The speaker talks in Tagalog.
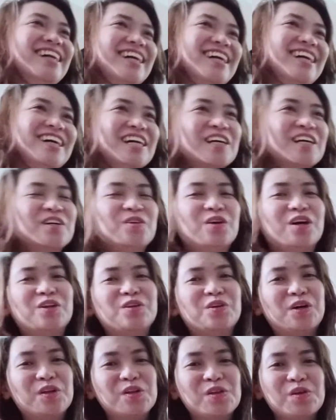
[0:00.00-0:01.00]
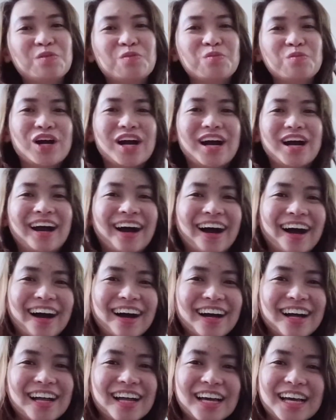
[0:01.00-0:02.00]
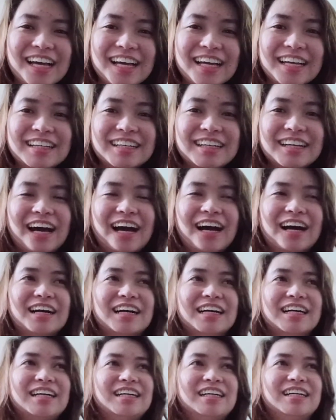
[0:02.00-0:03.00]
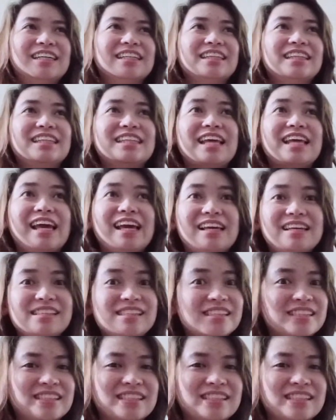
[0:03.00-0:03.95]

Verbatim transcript: Kung ano-ano yung mga uh, taste